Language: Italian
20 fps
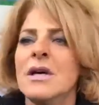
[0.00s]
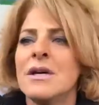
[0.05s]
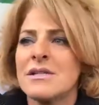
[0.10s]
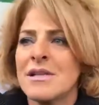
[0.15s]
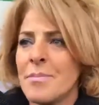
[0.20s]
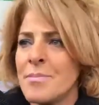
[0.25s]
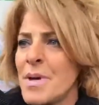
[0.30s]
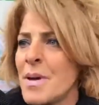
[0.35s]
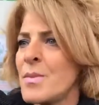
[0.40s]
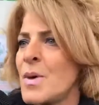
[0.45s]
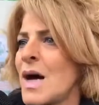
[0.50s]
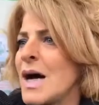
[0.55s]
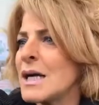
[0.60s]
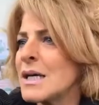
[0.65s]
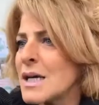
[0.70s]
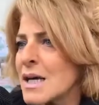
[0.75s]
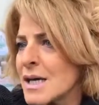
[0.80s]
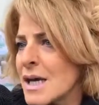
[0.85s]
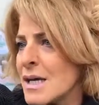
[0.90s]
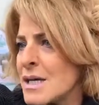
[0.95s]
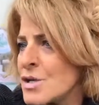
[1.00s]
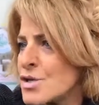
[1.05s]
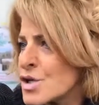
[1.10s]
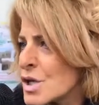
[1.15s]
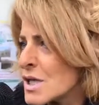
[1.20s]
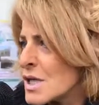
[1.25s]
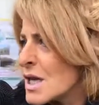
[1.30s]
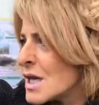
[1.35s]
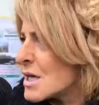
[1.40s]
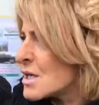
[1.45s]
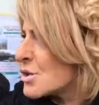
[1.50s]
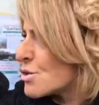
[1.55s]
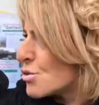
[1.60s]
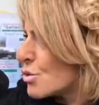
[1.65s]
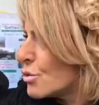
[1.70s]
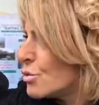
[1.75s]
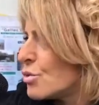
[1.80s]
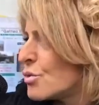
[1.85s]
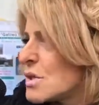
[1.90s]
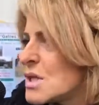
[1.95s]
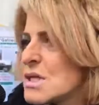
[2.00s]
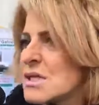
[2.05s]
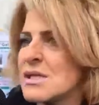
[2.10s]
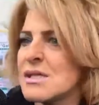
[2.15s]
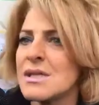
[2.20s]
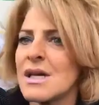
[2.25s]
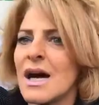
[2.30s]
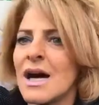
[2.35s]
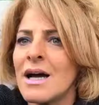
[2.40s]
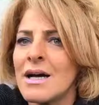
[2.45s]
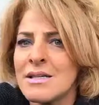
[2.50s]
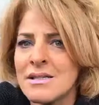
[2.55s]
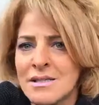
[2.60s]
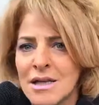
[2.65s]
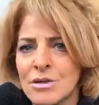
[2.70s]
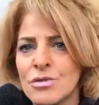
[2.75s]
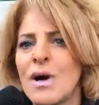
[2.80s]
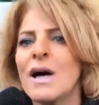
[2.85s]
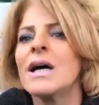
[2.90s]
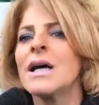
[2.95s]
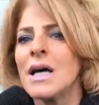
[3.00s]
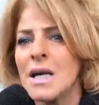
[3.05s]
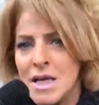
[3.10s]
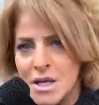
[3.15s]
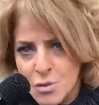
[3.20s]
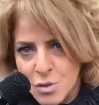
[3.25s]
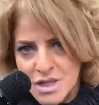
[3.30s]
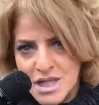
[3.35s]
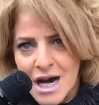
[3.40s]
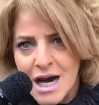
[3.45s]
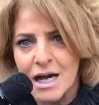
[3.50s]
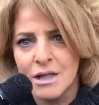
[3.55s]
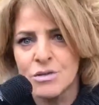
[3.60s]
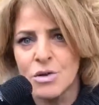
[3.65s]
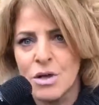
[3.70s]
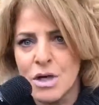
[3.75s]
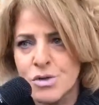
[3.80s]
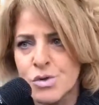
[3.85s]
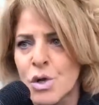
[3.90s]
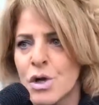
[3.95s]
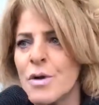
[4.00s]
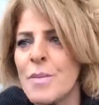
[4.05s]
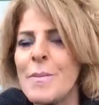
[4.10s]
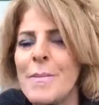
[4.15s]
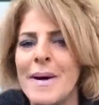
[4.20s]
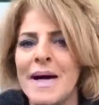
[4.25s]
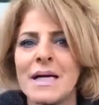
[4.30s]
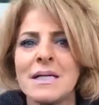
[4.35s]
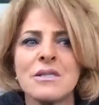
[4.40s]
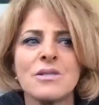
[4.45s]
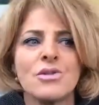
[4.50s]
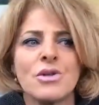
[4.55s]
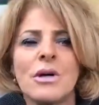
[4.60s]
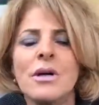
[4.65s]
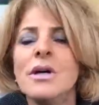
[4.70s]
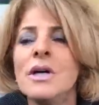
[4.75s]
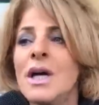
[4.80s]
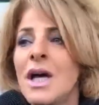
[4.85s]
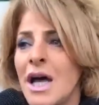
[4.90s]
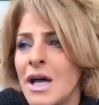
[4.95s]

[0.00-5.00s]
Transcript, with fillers: sappiamo anche che l'ingegnere strutturista è stato anche liquidato nel suo compenso